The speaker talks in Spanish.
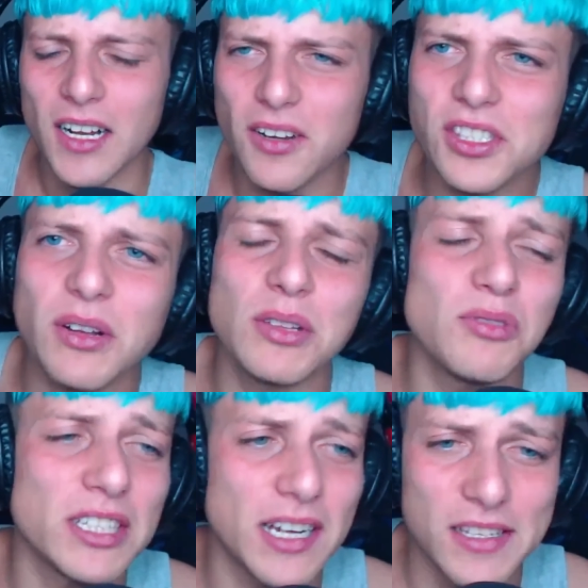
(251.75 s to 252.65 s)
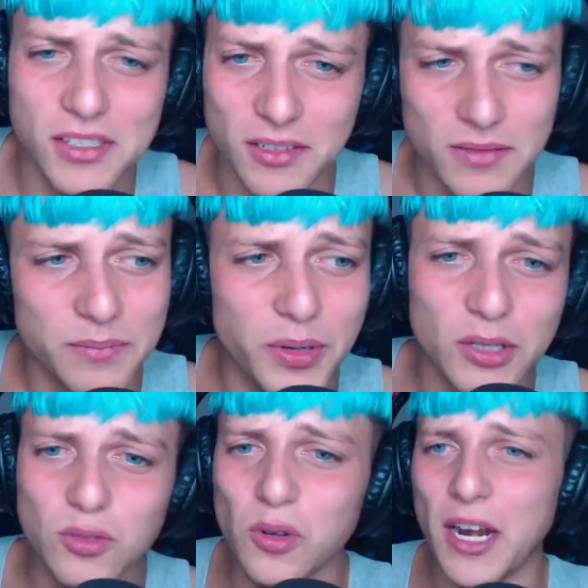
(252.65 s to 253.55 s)
No sé cuánto dura esta canción, porque
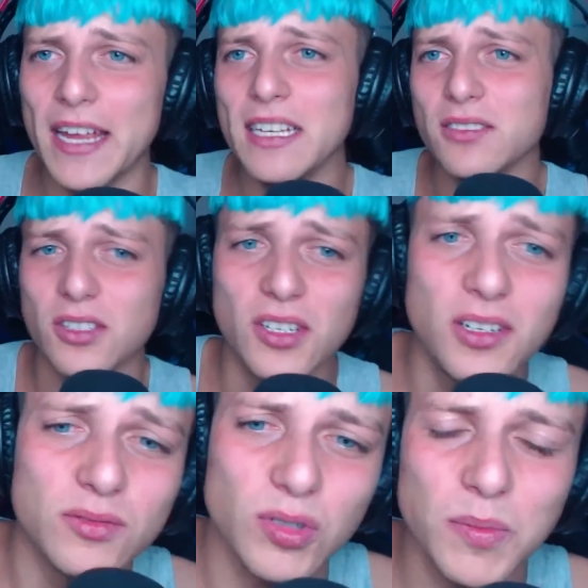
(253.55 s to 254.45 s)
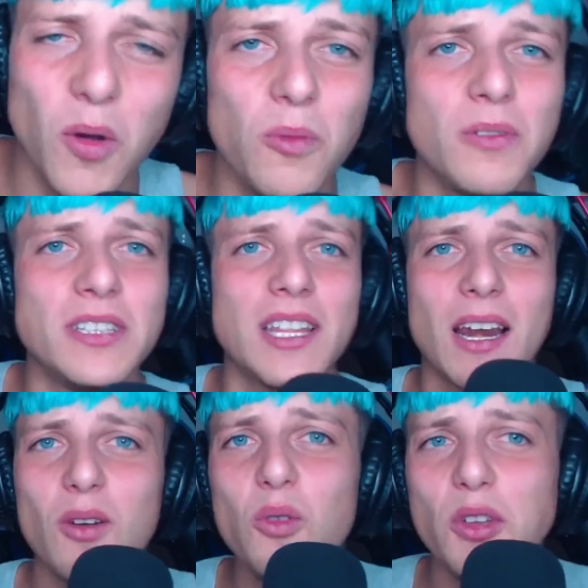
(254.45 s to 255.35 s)
tuvo una intro, tuvimos un
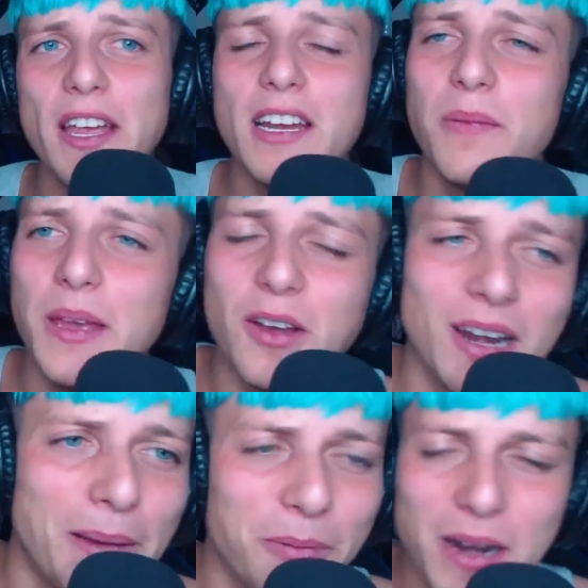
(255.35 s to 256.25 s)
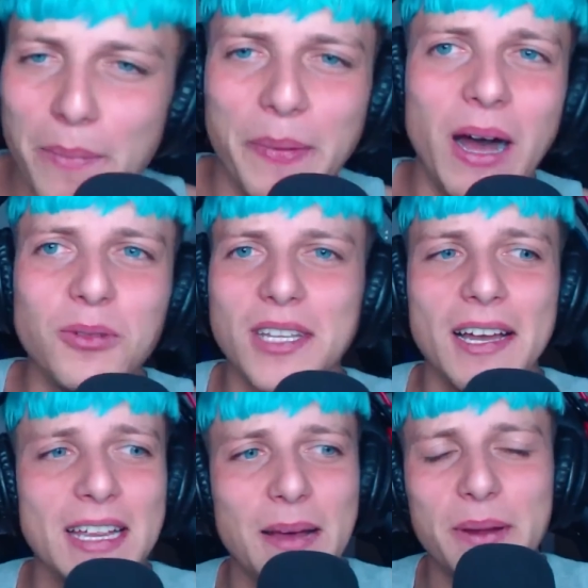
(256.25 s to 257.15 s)
interludio ahí en el medio con unas pautas
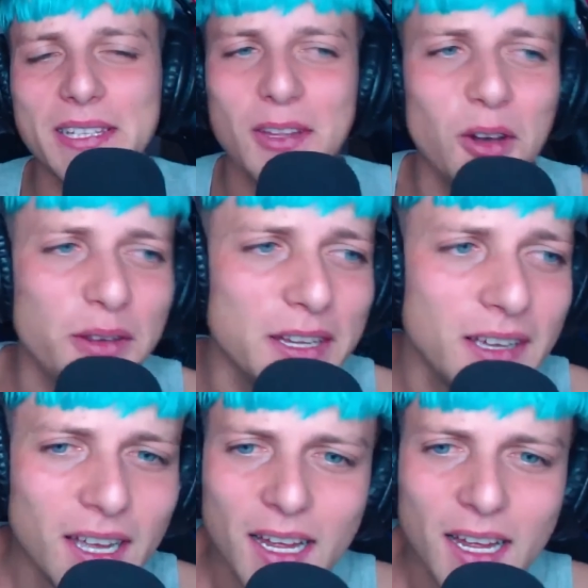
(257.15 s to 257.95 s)
ahí en la parte de hoy.